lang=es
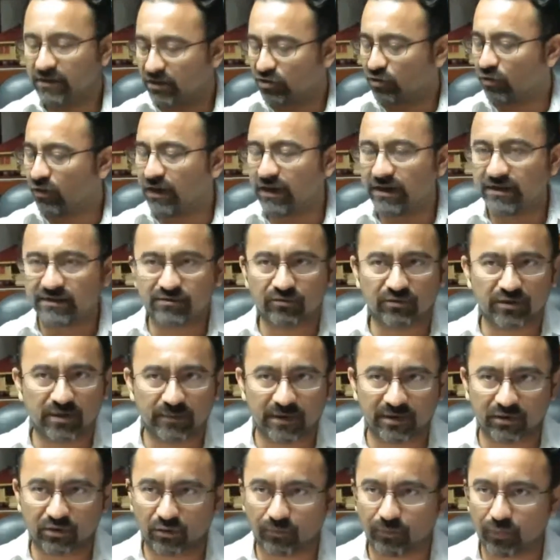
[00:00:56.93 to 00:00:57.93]
de toda la
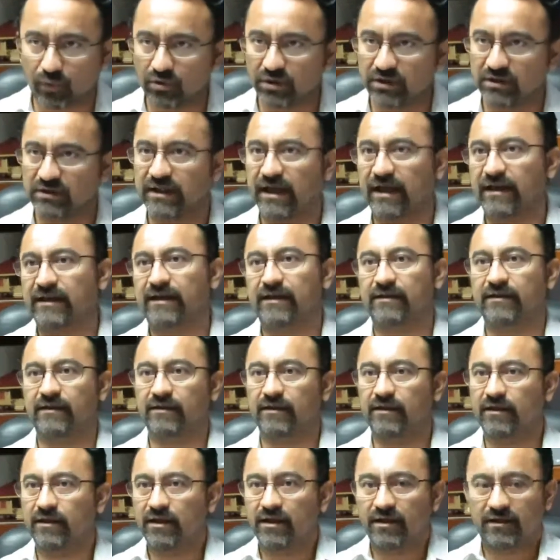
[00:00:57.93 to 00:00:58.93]
zona metropolitana
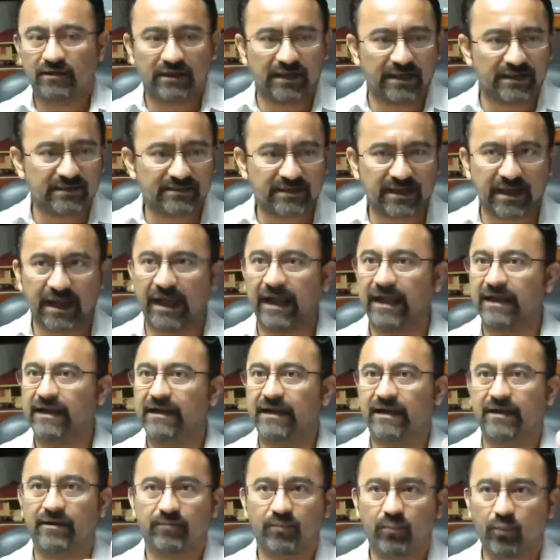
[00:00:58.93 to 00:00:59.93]
de
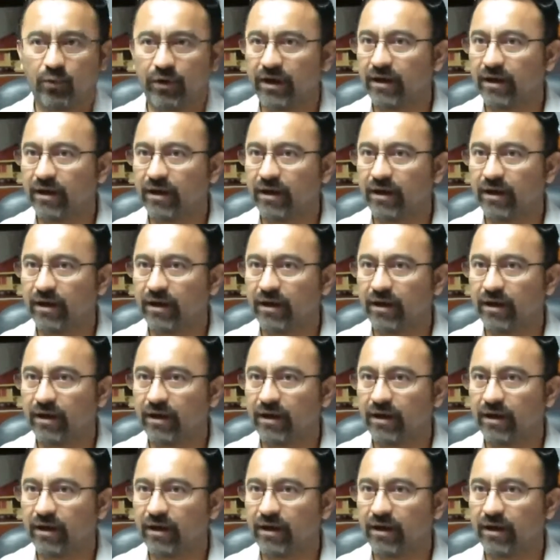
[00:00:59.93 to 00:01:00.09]
Tlaxcala,